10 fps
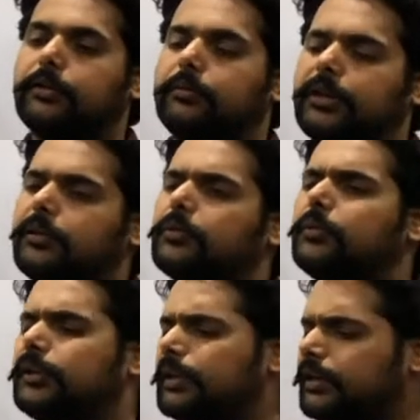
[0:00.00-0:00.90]
मैंने आपको
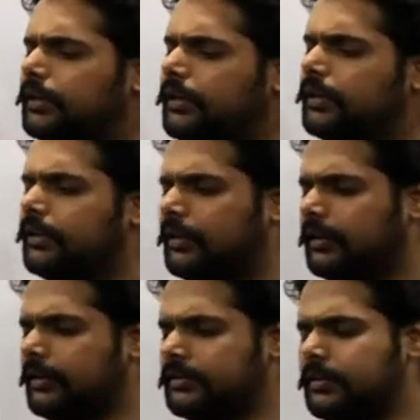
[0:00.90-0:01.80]
बताया कि ये एक
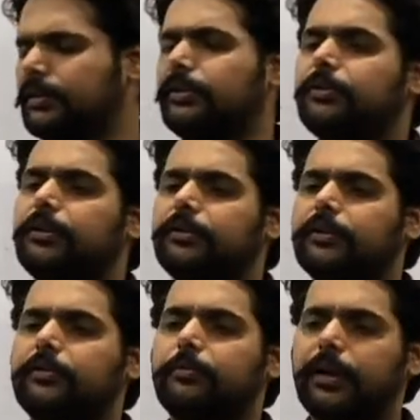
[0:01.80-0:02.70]
इस तरह की
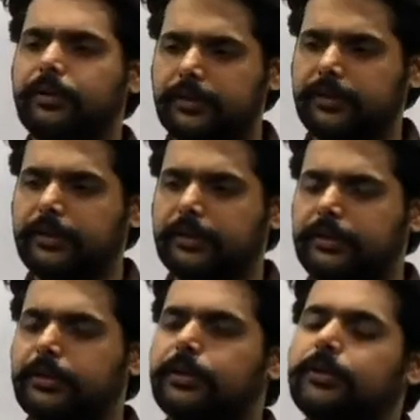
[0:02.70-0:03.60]
जुडिशल पावर है
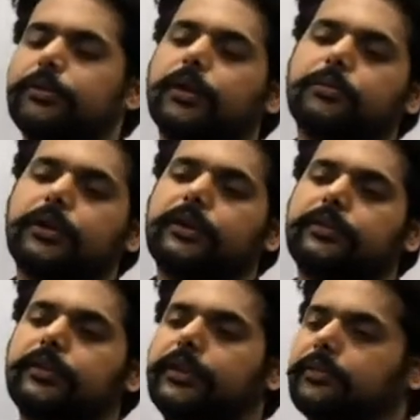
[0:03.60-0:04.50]
जो आपको एक
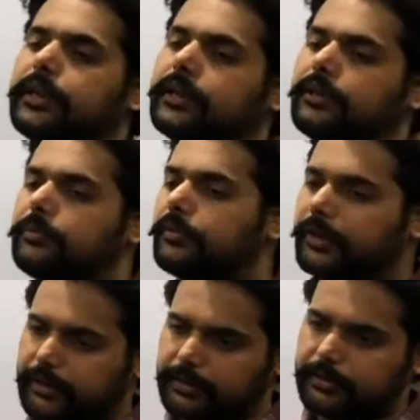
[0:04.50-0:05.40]
अजर्टिव कैरेक्टर
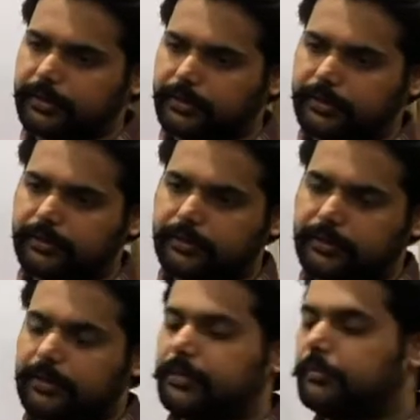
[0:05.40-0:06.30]
प्रोवाइड करती है
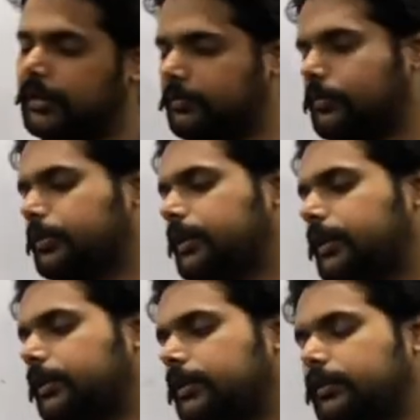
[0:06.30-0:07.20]
मैंने आपको बताया
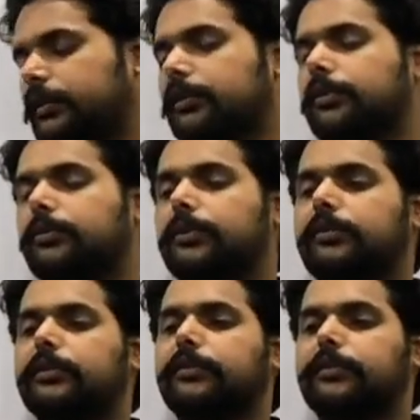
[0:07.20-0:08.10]
कि एक तरह का
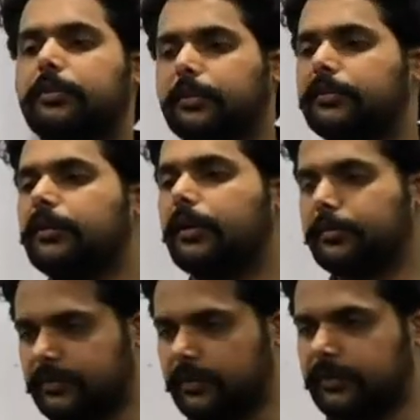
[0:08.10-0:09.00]
जुडिशल सिस्टम आप
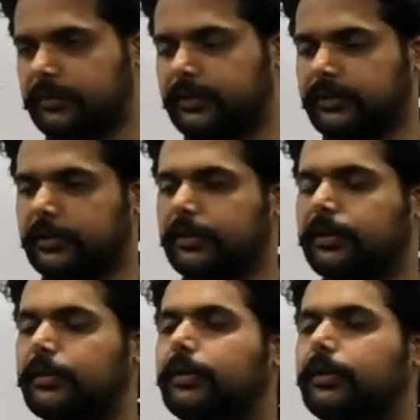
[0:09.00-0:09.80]
इस्टेब्लिश करते हैं